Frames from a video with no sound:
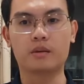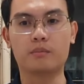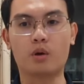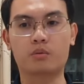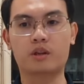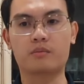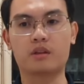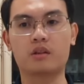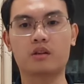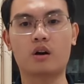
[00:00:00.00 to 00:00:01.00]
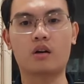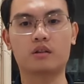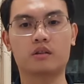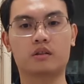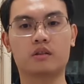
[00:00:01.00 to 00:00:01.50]
thì một trong những người
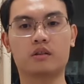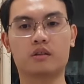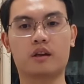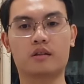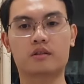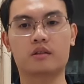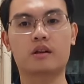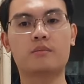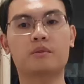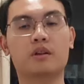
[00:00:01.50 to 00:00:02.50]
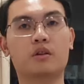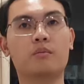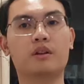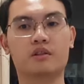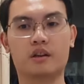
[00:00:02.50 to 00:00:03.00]
con được nhận trợ cấp thờ
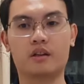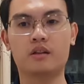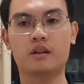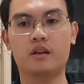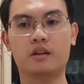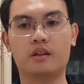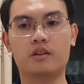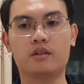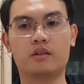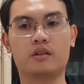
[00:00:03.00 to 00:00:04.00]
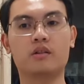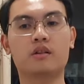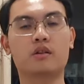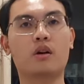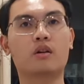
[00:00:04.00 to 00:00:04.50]
cúng liệt sĩ khi được những
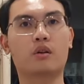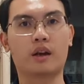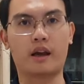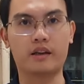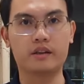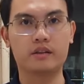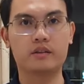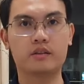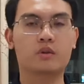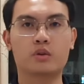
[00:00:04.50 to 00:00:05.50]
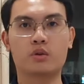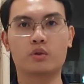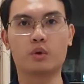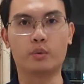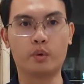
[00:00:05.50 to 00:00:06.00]
người con còn lại.
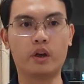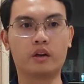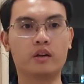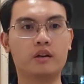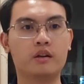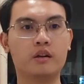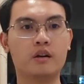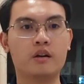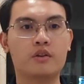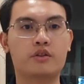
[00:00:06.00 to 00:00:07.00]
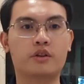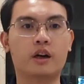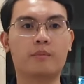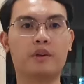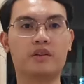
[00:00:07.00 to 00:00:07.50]
Ủy viên, trường
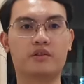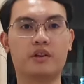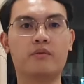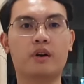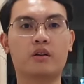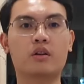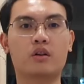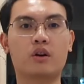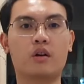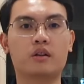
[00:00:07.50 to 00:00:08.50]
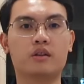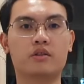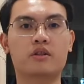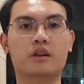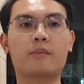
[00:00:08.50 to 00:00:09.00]
hợp liệt sĩ vẫn còn con
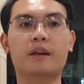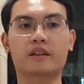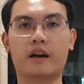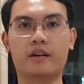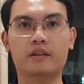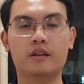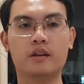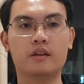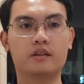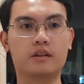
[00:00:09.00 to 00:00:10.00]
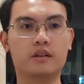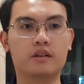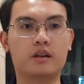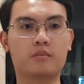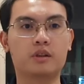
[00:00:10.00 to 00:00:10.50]
hưởng trợ cấp hàng tháng
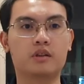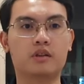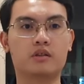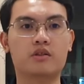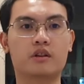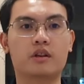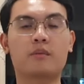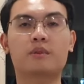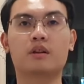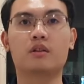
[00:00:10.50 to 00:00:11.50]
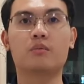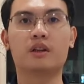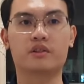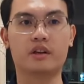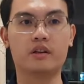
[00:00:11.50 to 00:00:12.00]
thì không được hưởng trợ cấp thờ cúng
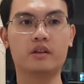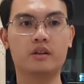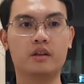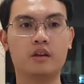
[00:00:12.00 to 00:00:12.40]
liệt sĩ.